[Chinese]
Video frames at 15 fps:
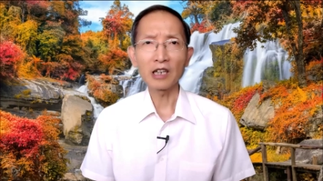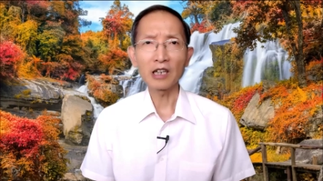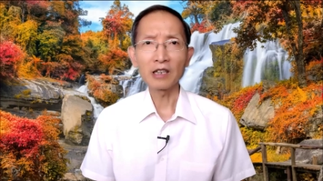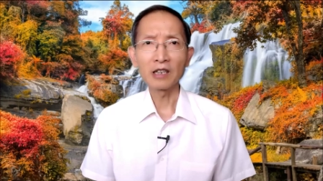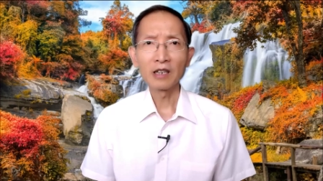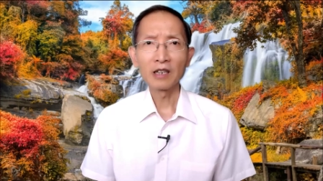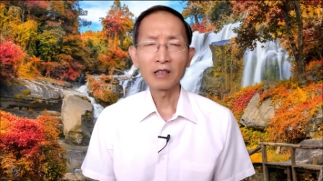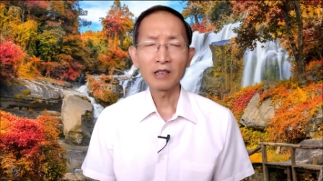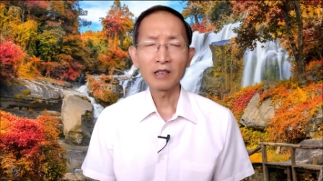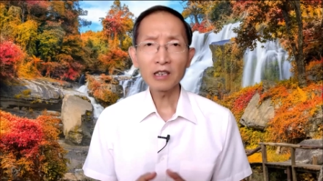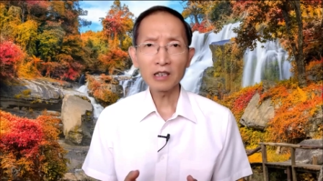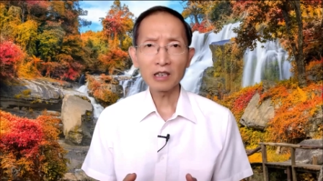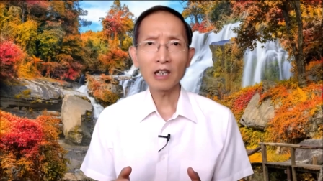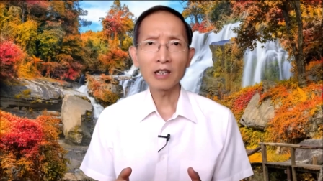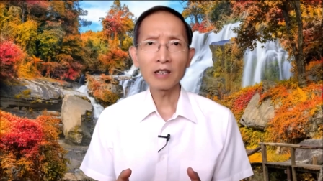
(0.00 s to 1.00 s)
前，
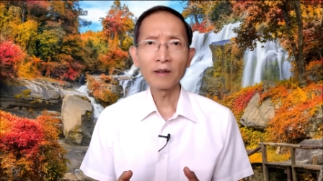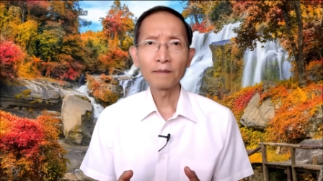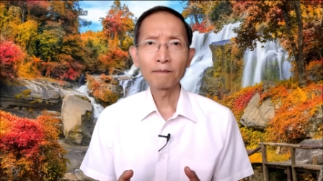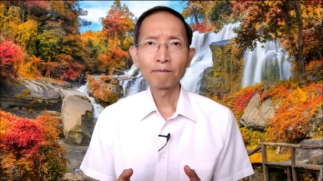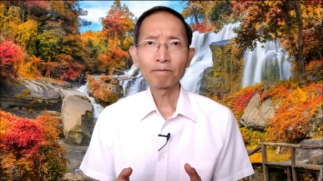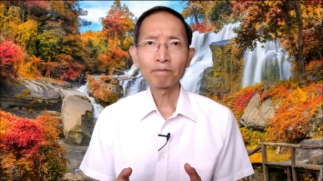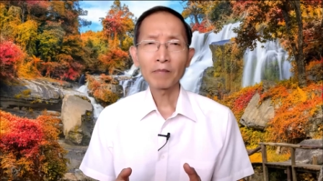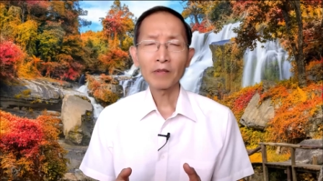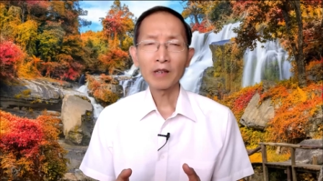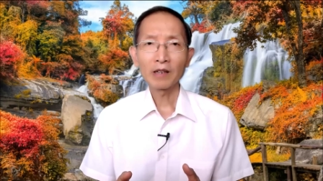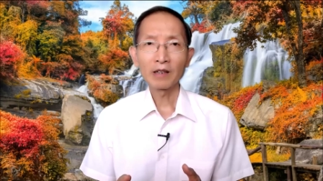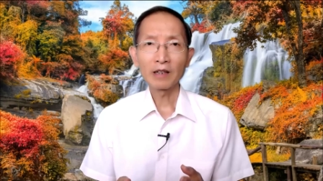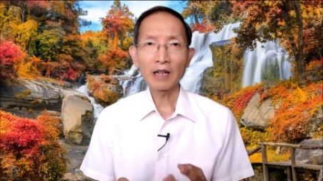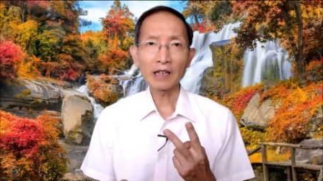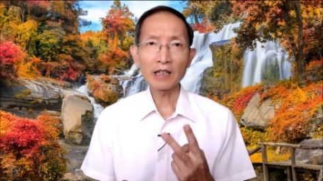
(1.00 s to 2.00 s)
进前
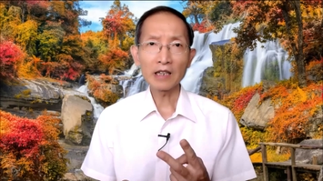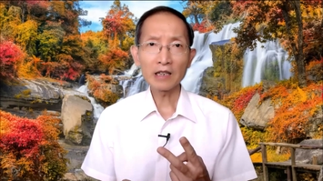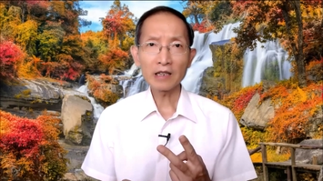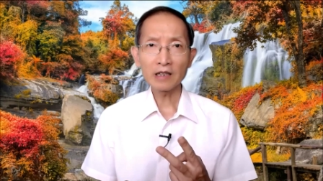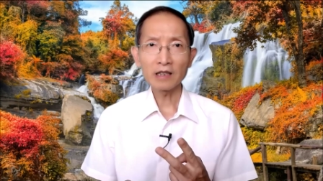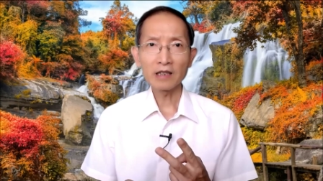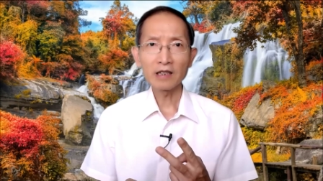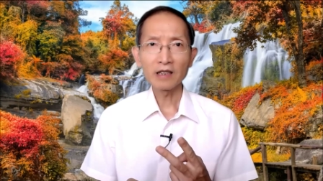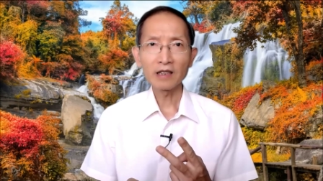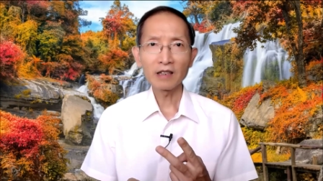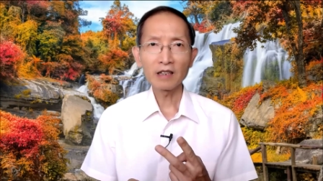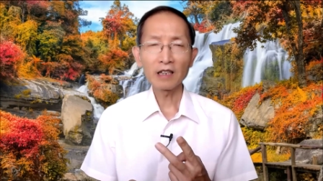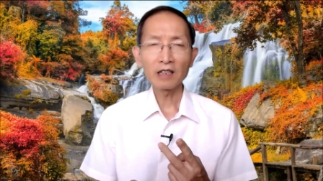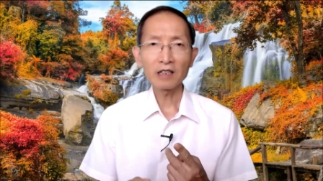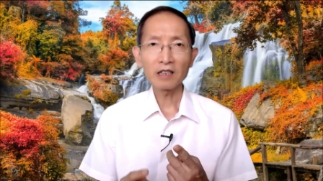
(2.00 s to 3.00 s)
两个意思：
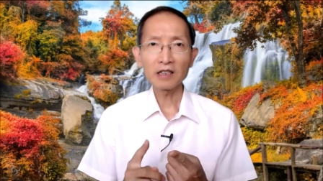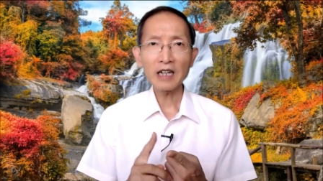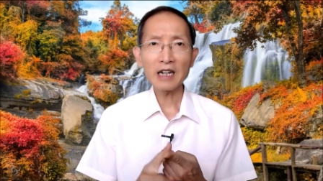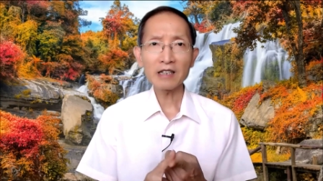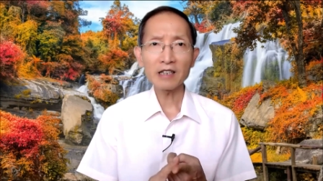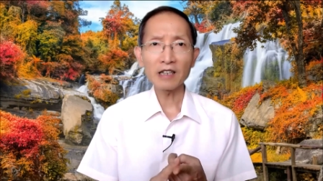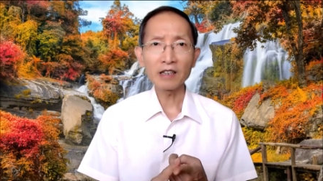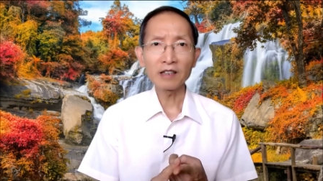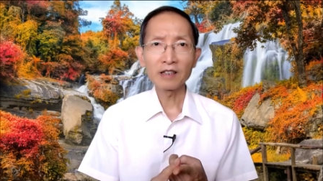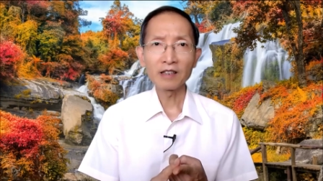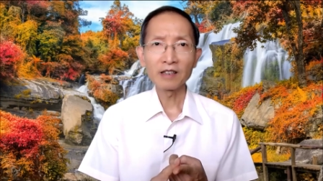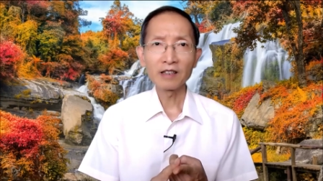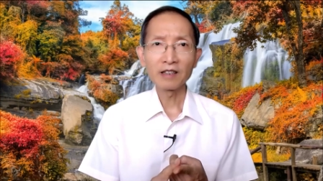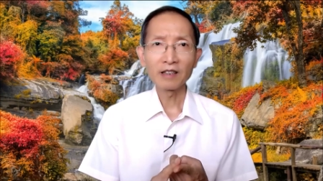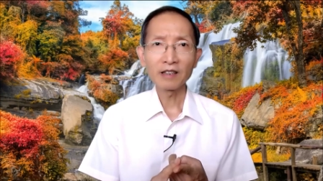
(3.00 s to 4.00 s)
第一是向神，
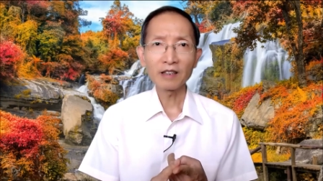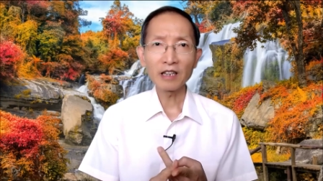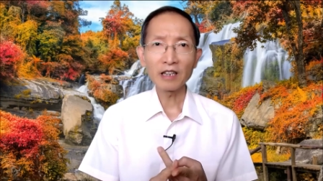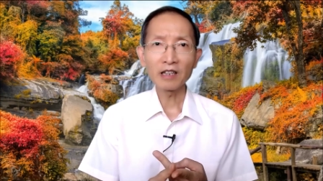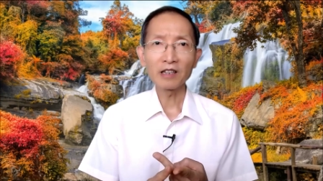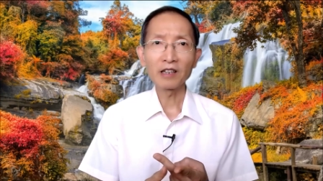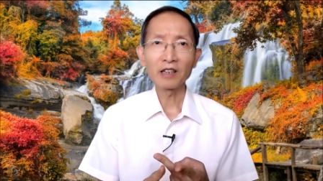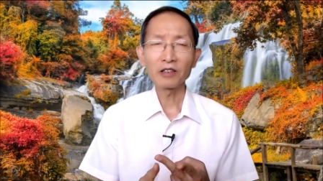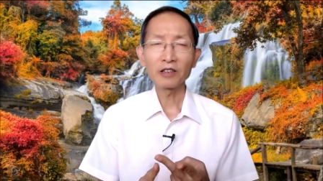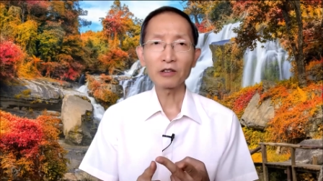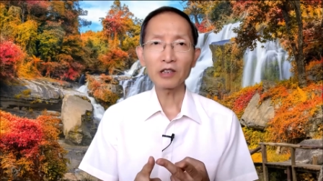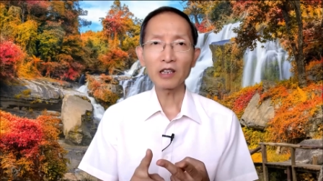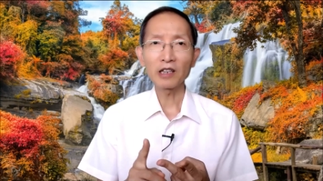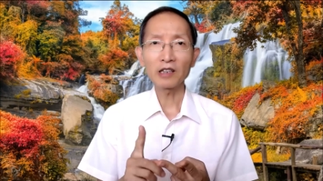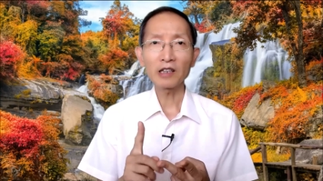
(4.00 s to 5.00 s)
第二
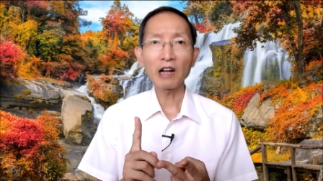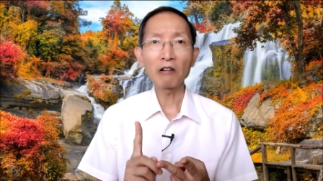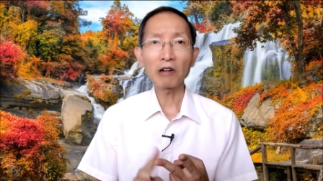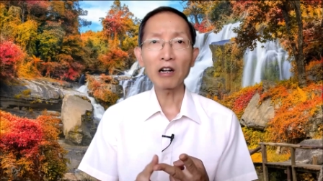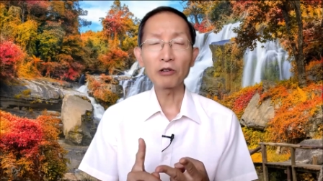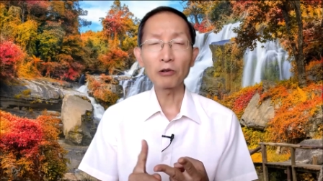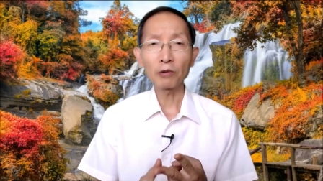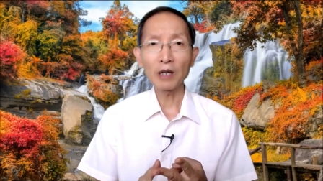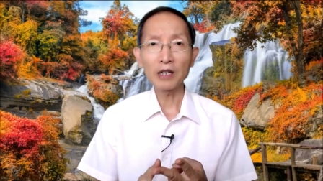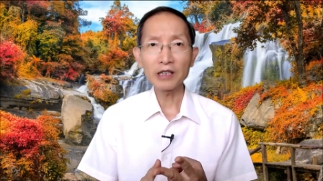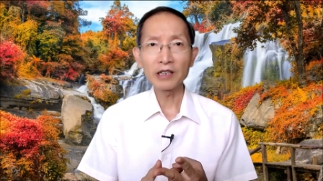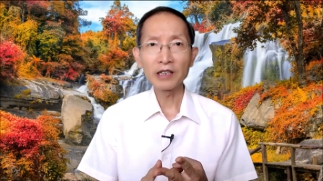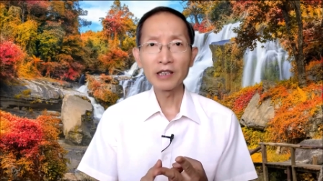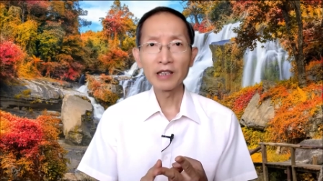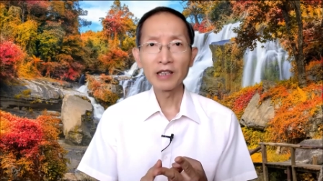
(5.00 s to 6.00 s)
就是和祷告有关
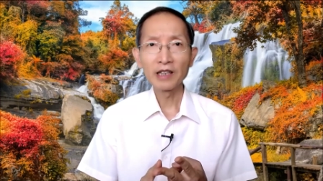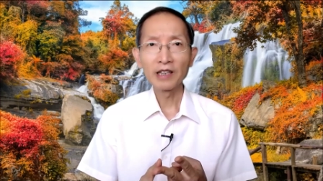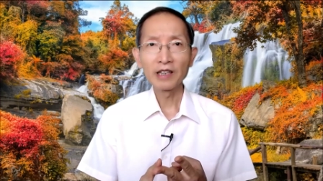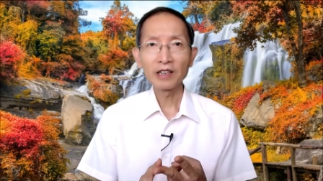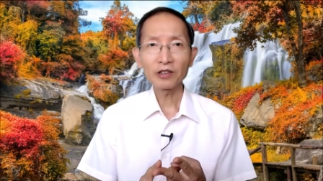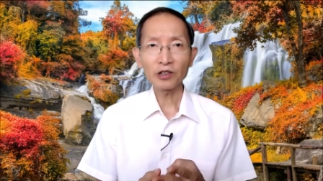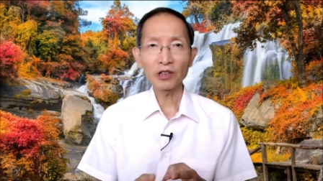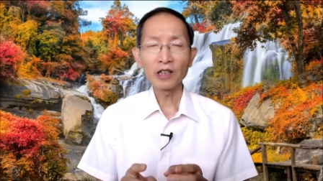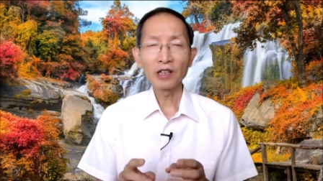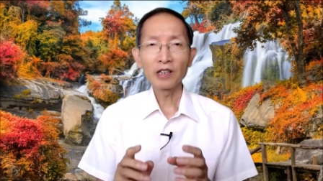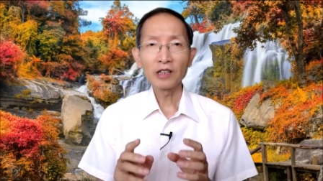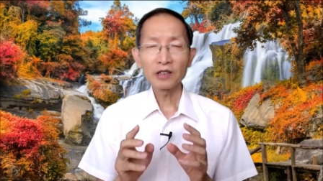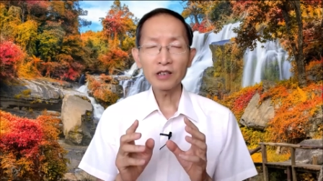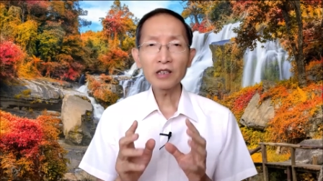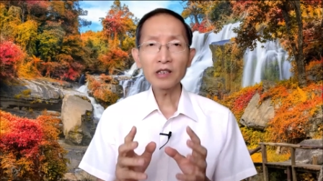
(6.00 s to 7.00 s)
系。所
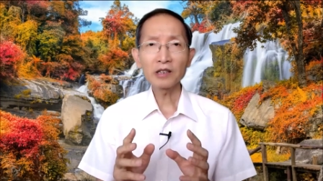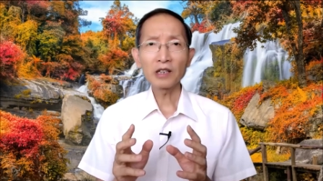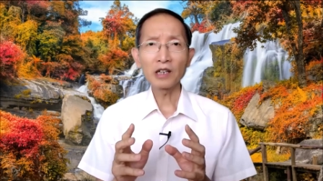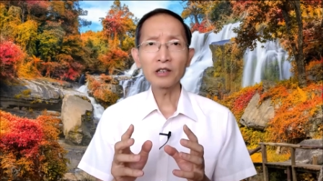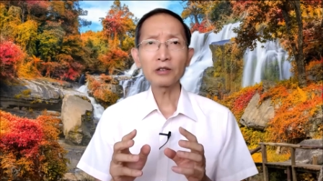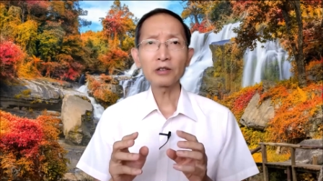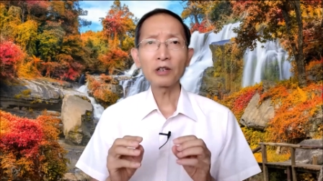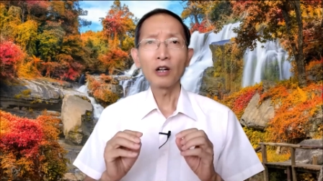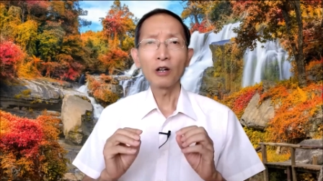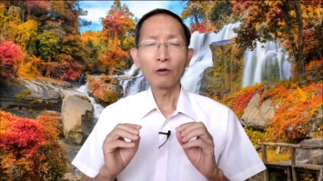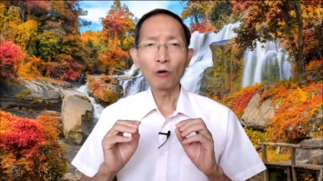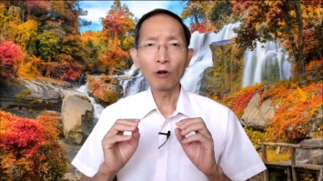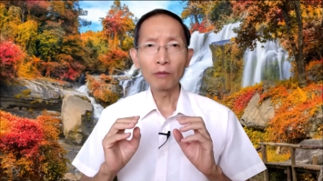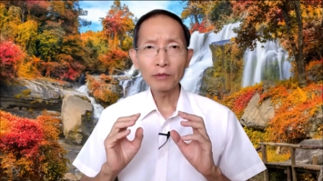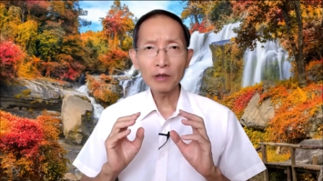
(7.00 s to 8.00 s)
以进前就是
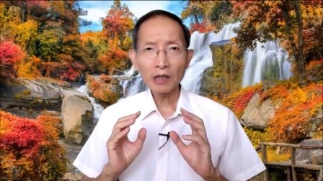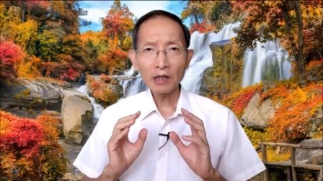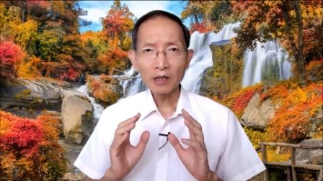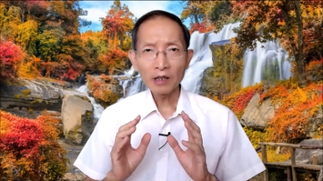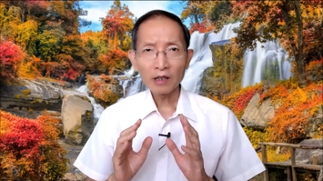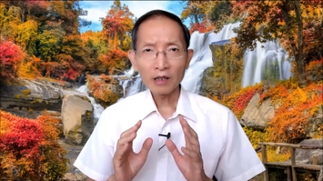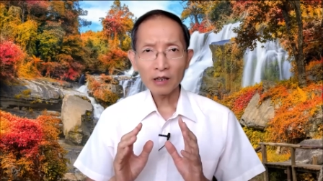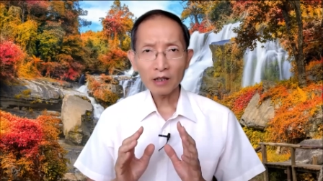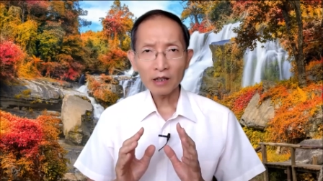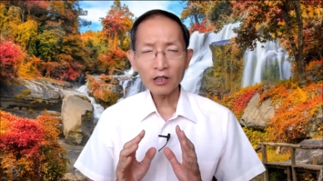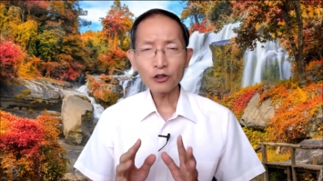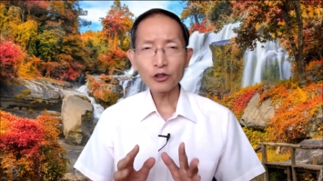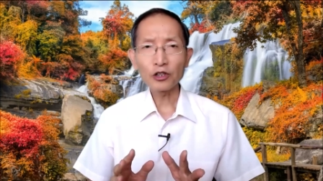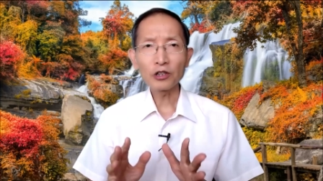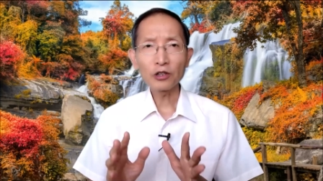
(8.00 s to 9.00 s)
我们的
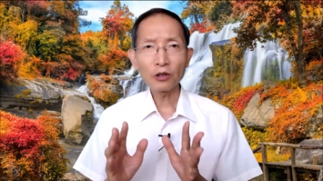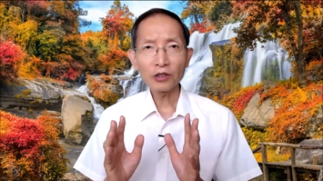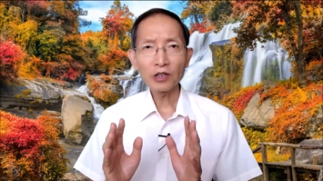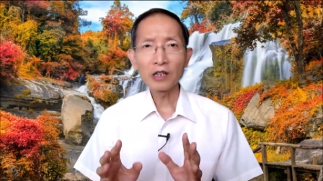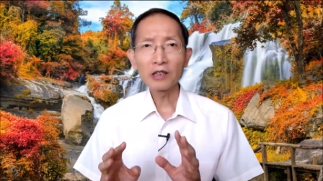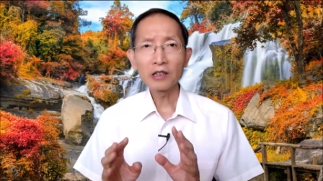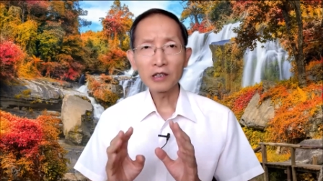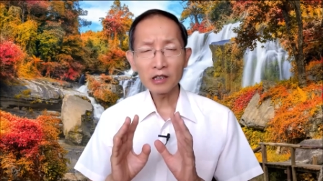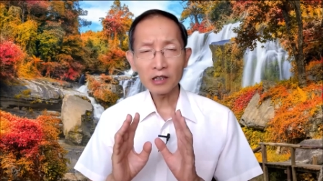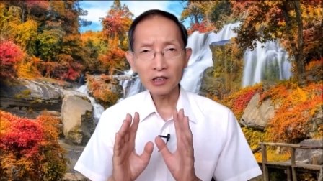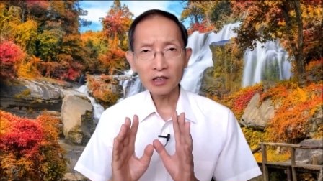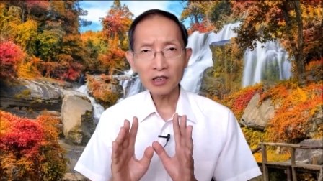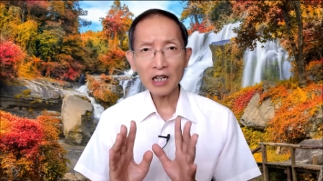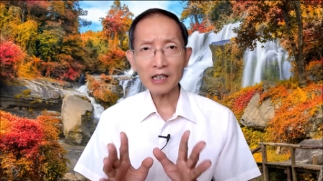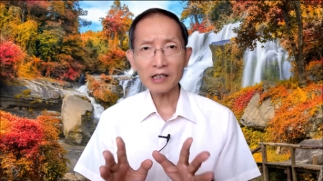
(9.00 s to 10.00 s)
一举一动、一人一
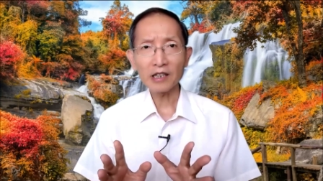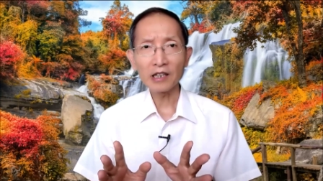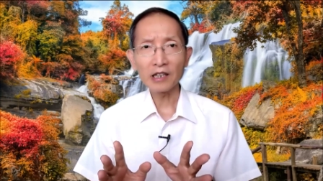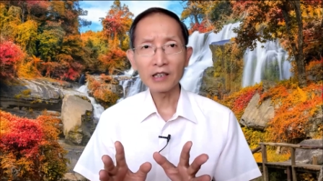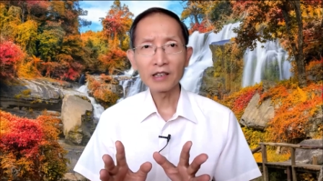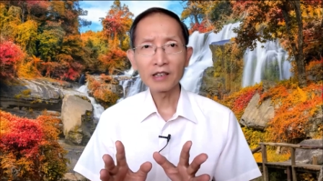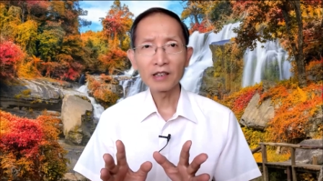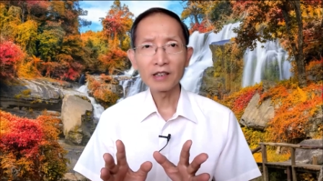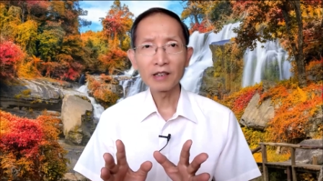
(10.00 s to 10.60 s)
行向神。